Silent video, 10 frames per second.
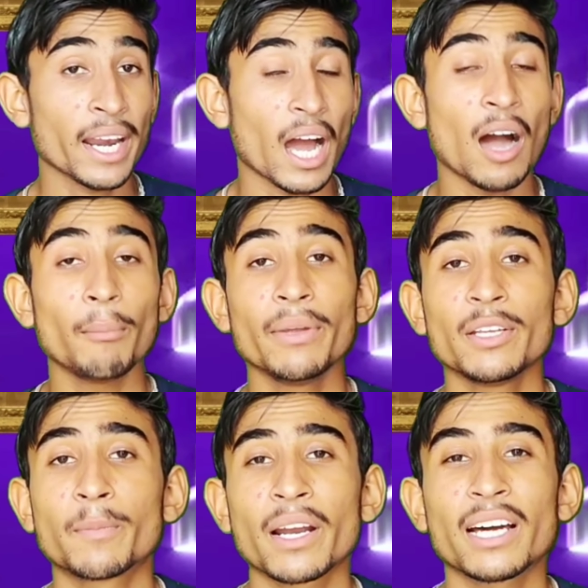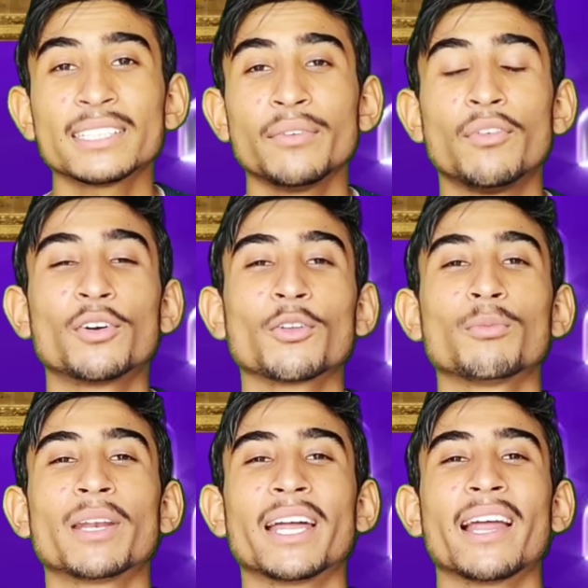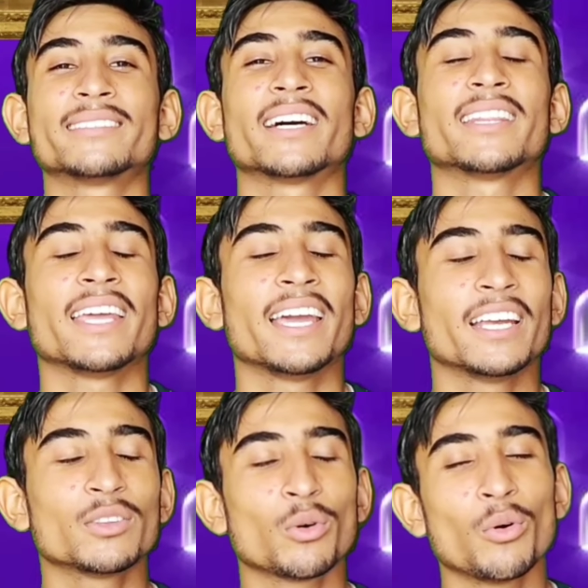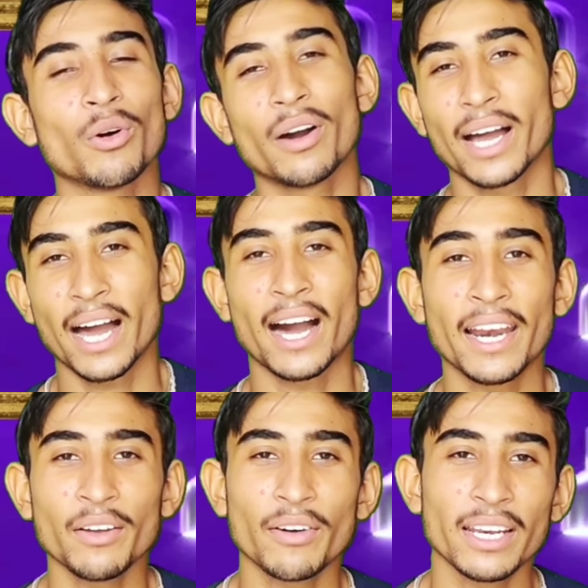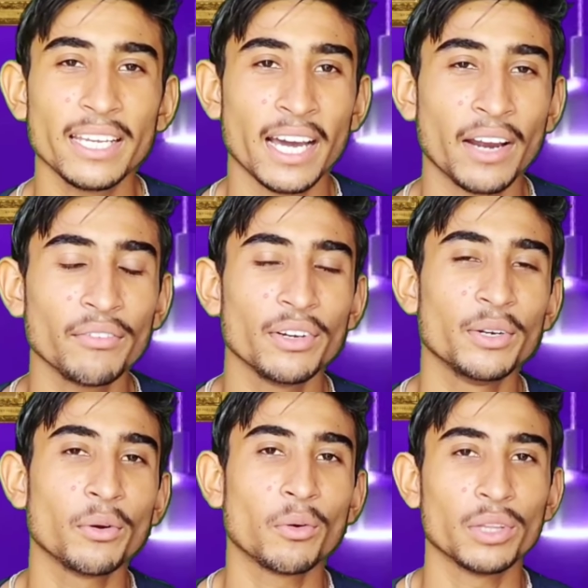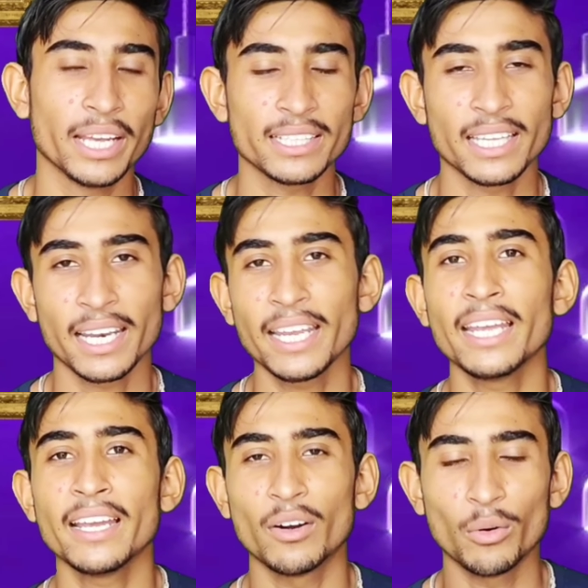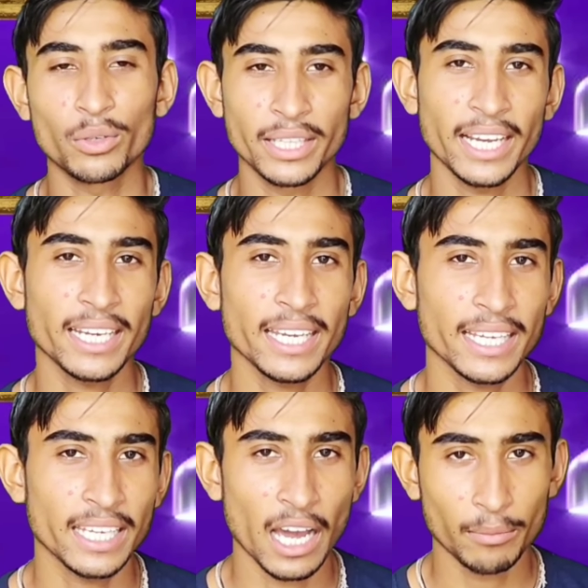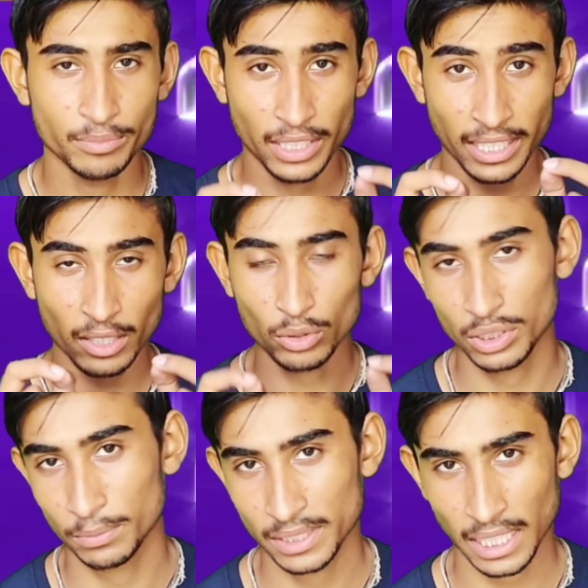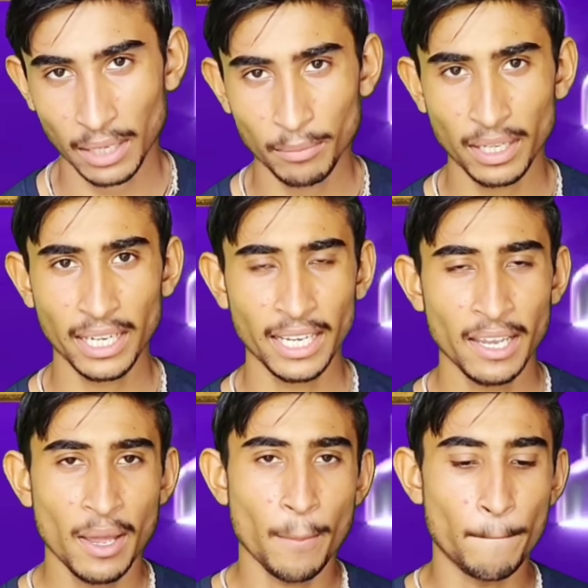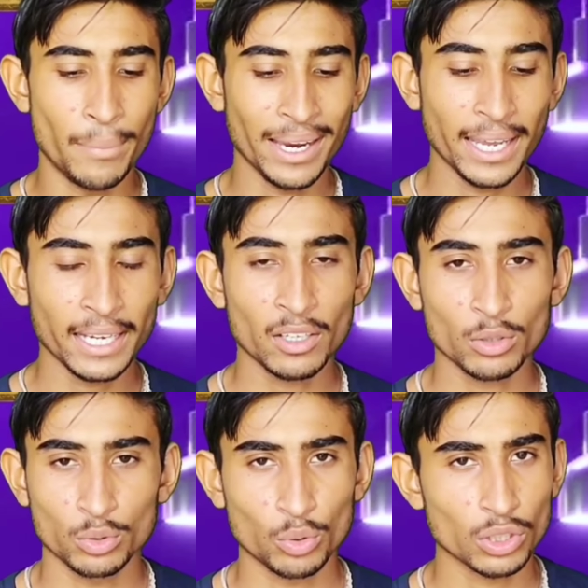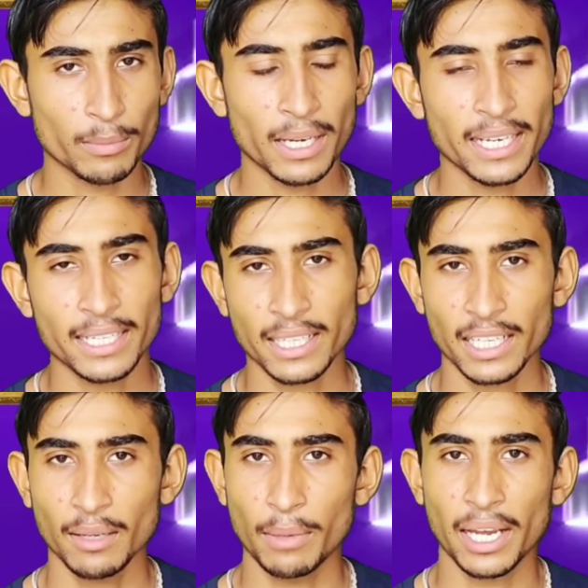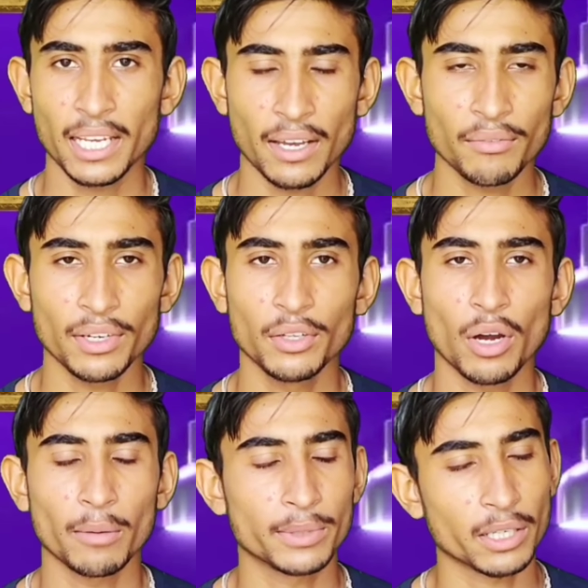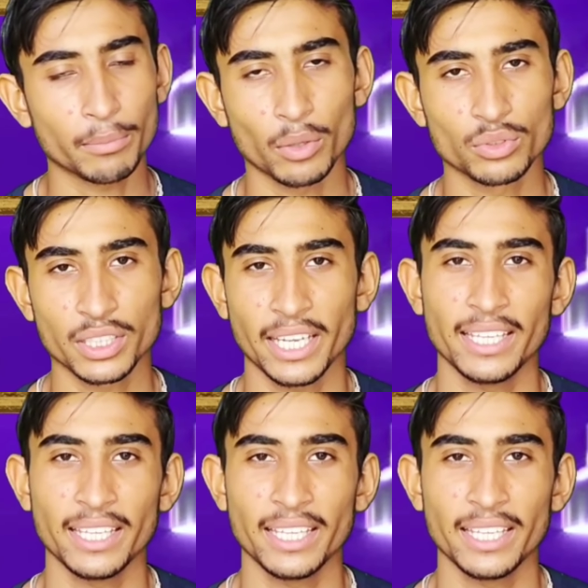आप भी इस प्रकार से फ़ोटोज़ बनाना चाहते हैं तो आने वाली हर वीडियो को देखते रहें और देखने के लिए आप चैनल को सब्सक्राइब कर लें बेल आइकन को ज़रूर दबा लेना ताकि हमारी हर वीडियो आप तक पहुंच सके थैंक